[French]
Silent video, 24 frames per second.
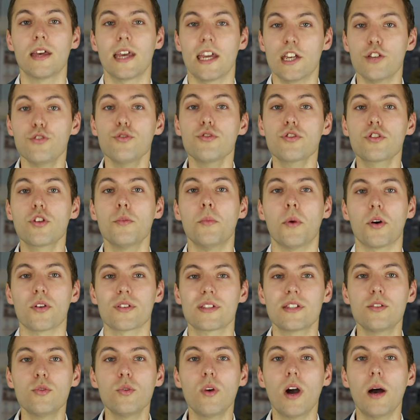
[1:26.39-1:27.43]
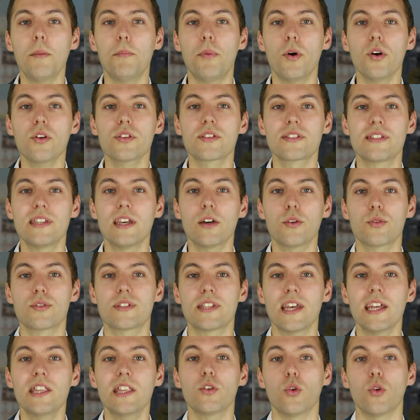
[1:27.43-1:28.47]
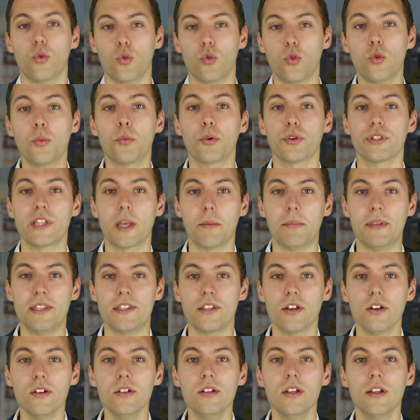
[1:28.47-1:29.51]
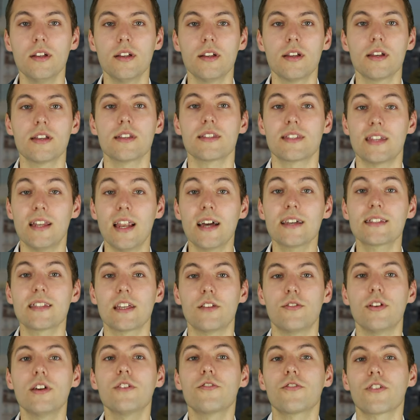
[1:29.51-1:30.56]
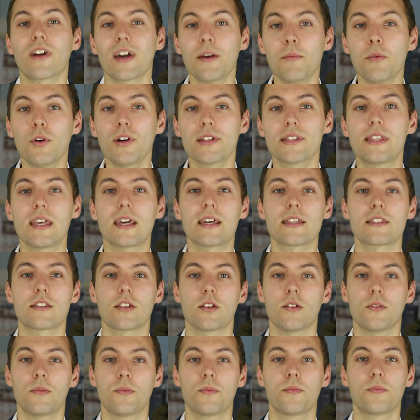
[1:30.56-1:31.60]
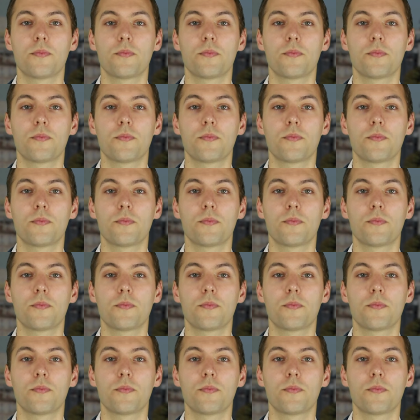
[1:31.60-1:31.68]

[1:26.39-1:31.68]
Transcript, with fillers: Et justement, si on rapporte ces recettes au nombre d'habitants, c'est là que ça devient vraiment intéressant.